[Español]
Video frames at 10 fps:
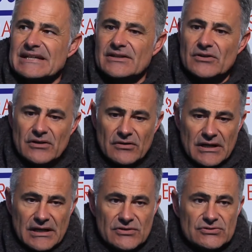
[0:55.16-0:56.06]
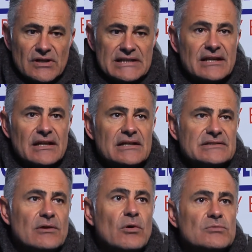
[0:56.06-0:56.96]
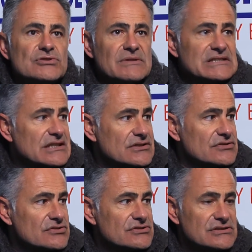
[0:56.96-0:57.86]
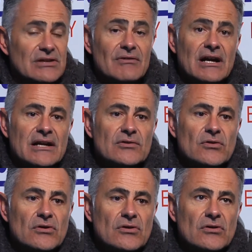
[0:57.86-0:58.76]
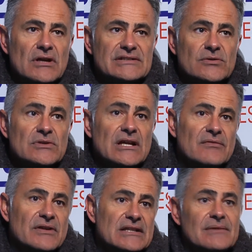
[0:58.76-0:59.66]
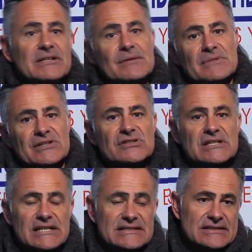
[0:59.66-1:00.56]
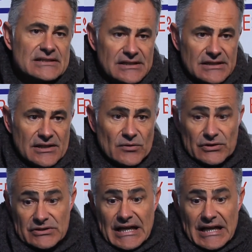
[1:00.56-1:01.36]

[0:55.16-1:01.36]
que yo creo que ellos con la entrada de Richie han jugado mucho más directo. Entonces nos estaban ganando la segunda y al final te meten metros atrás. Y cuando te